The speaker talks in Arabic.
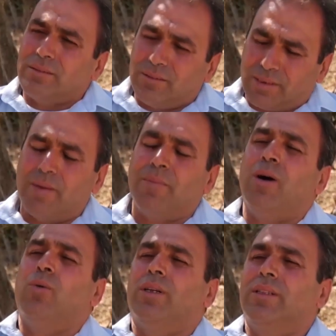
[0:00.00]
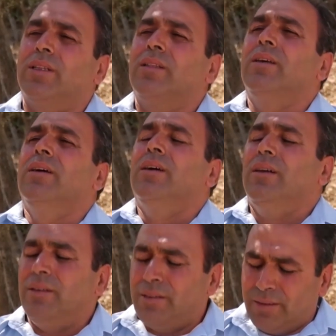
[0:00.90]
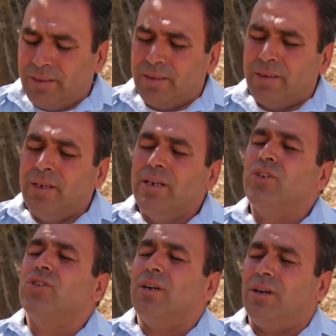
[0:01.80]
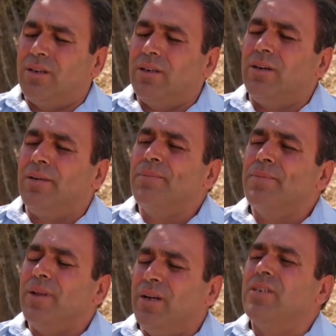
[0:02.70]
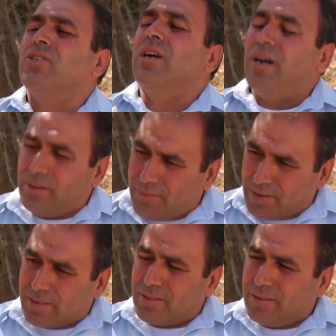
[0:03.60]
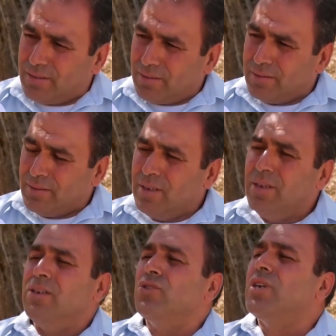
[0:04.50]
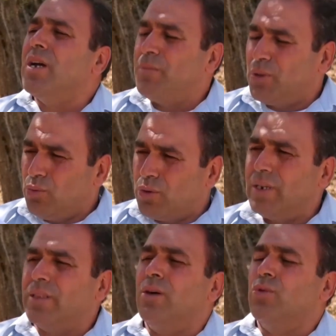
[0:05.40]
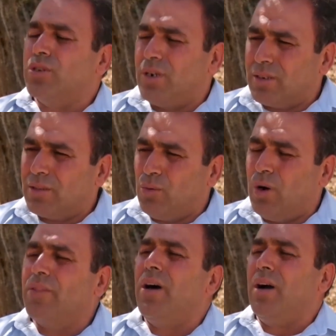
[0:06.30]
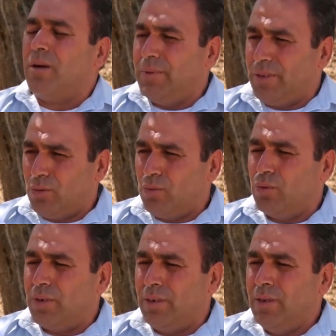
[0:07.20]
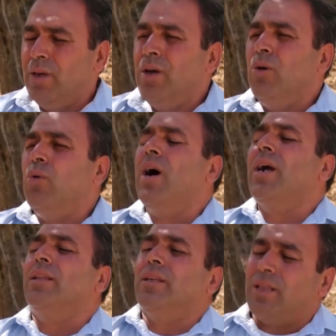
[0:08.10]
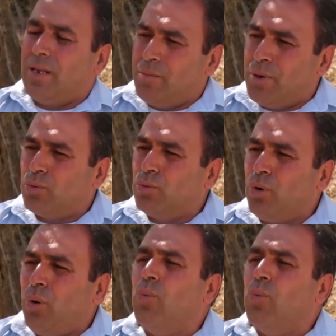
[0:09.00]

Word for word: زي ما أوعدت ان ان شاء الله انا جاي على فلسطين جاي بدون قيد او شرط وهذا حق من حقوقي واكدت على موضوع